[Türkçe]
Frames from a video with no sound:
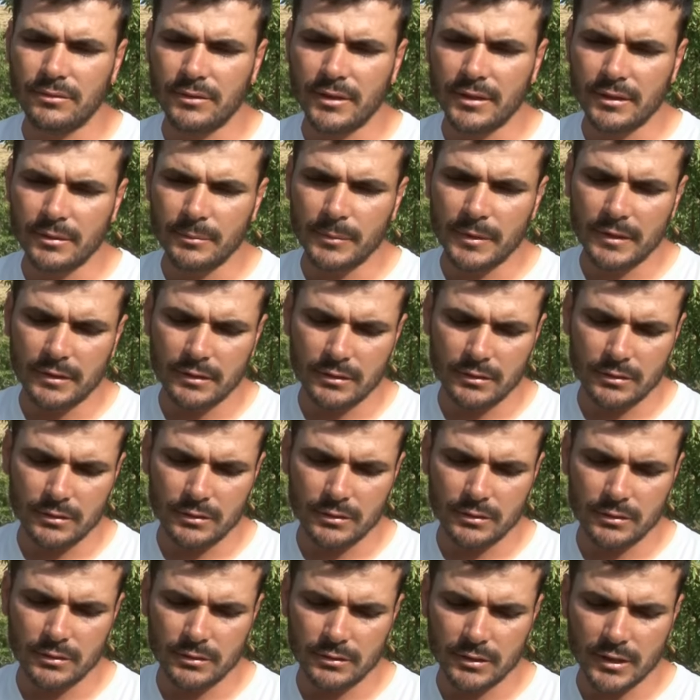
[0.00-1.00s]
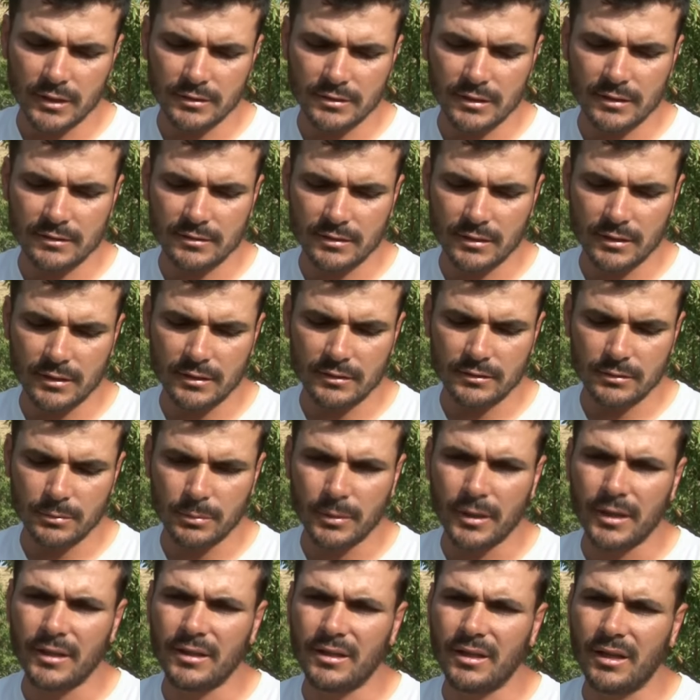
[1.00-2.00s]
Verimi geçen sene
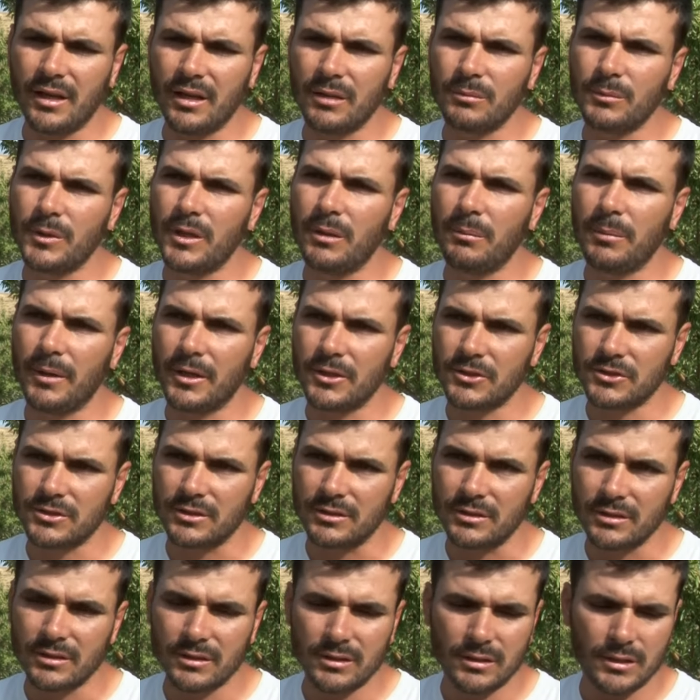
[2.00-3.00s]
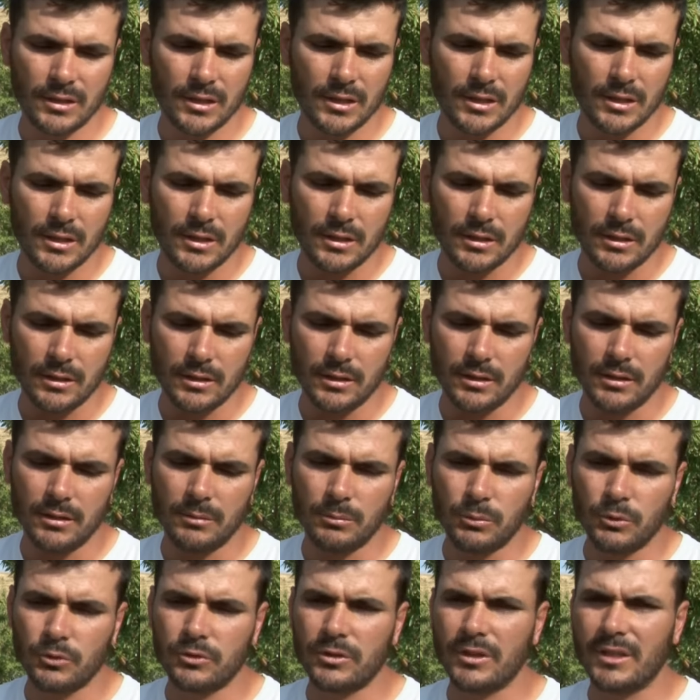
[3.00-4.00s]
itibariyle almaya başladık.
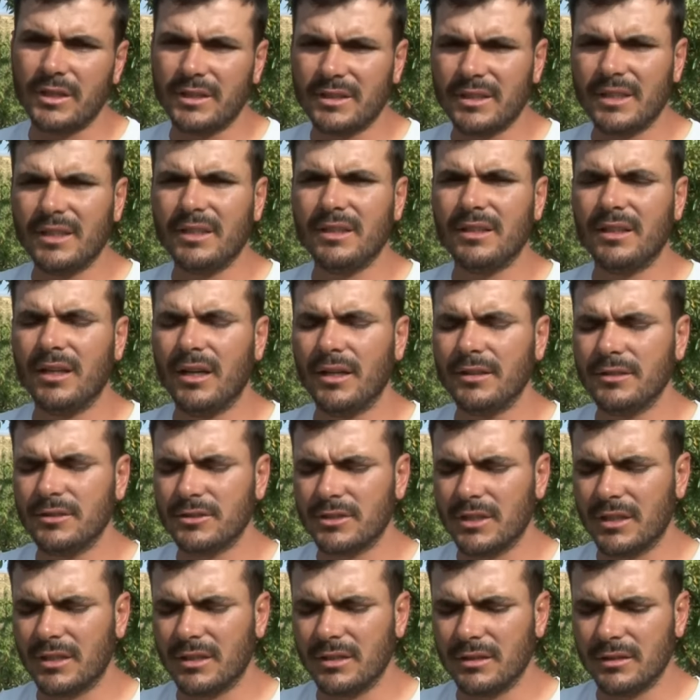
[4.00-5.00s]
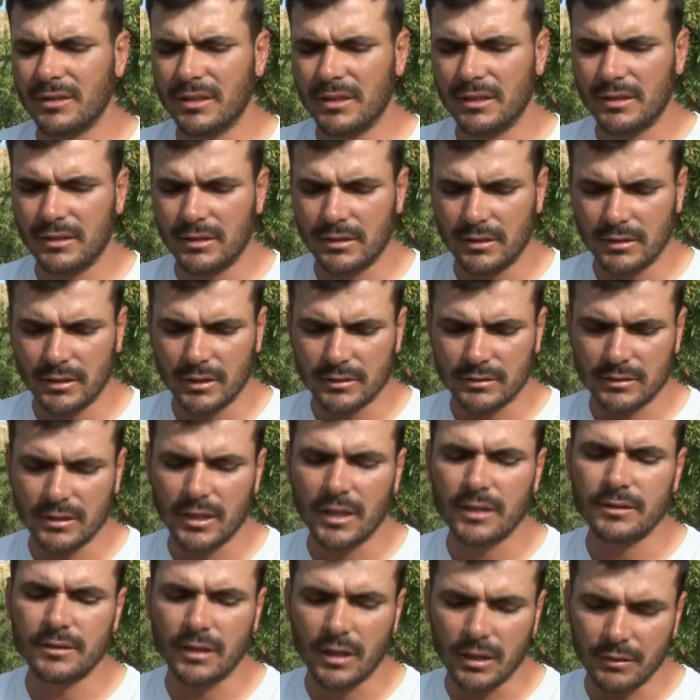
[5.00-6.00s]
Bu sene de aynı şekilde
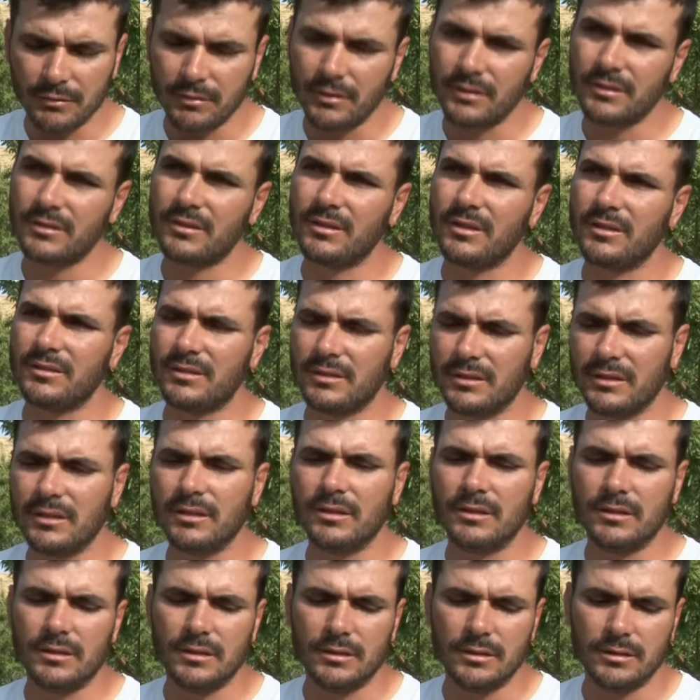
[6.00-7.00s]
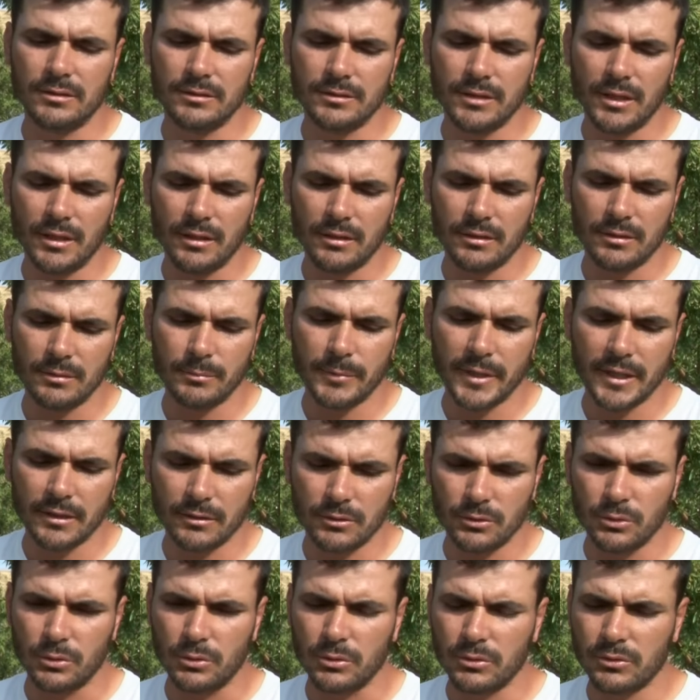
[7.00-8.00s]
hatta daha fazlasını da
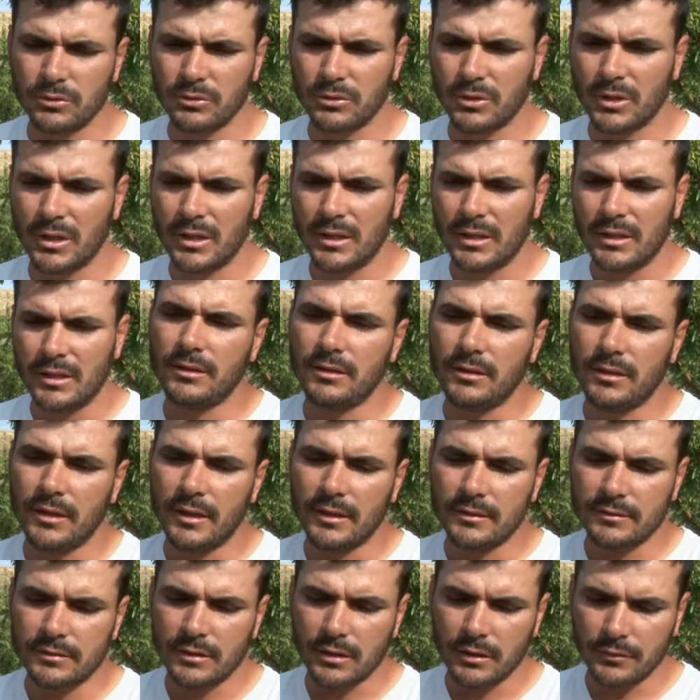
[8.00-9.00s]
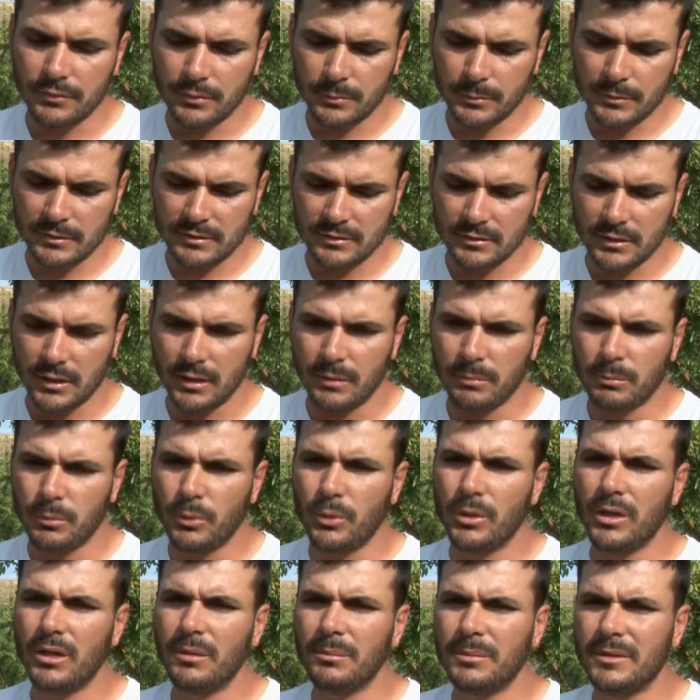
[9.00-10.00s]
bekliyoruz. Etrafımızda
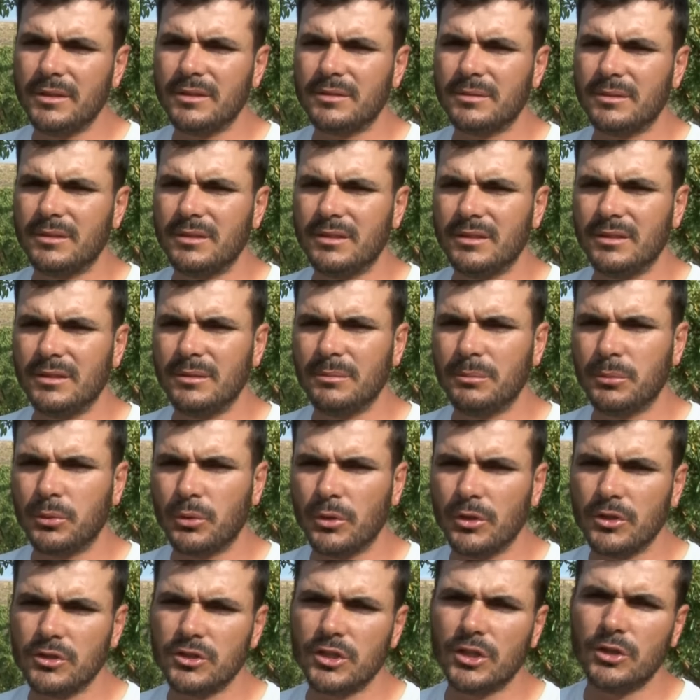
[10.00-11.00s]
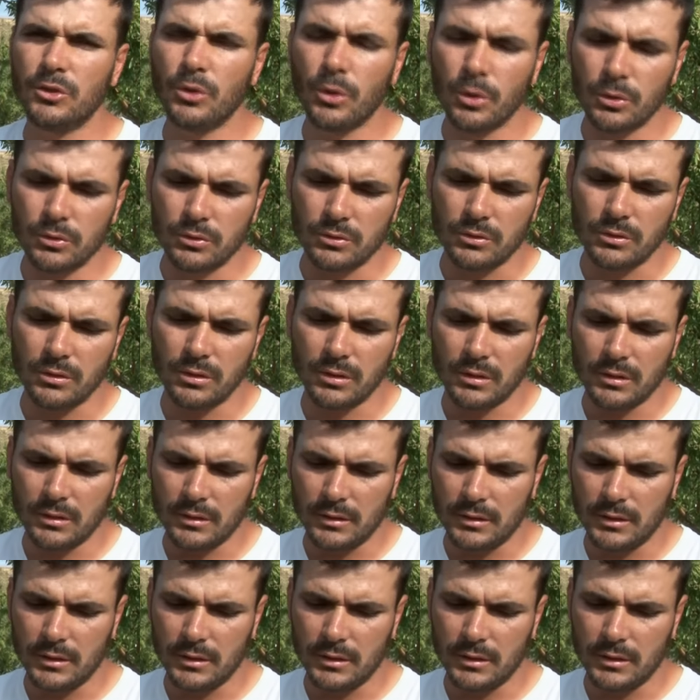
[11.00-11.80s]
böyle bir proje yoktu.